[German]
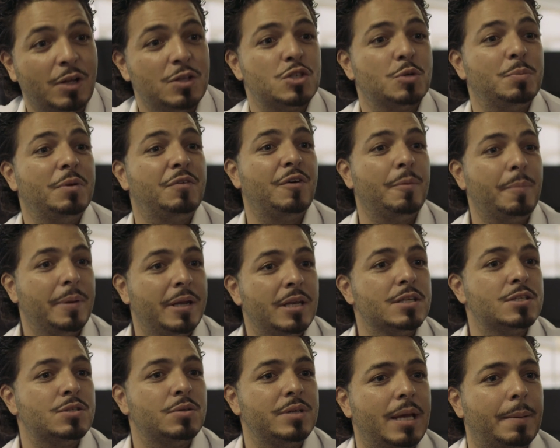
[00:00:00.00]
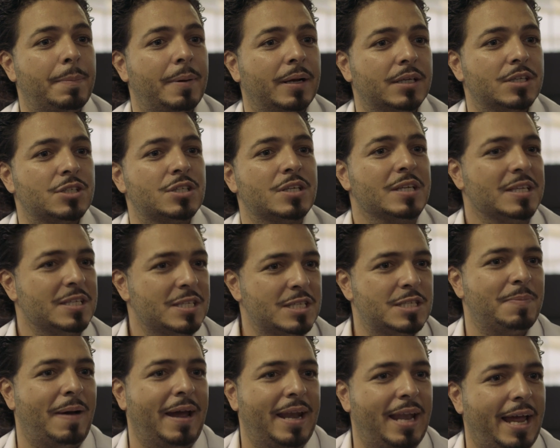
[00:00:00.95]
Ja, und somit verbindest du ja praktisch
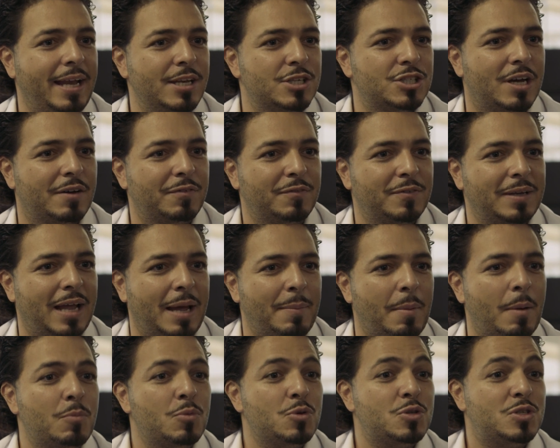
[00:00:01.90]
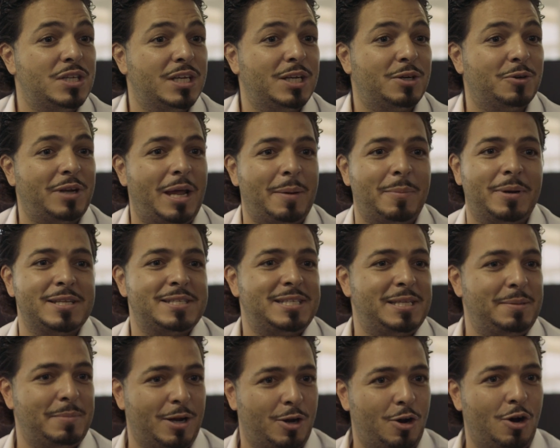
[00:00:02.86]
zwei Leidenschaften, einmal Musik und einmal das
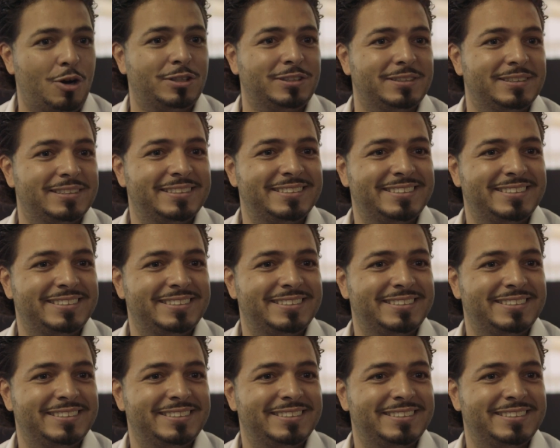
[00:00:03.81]
Thema Kochen.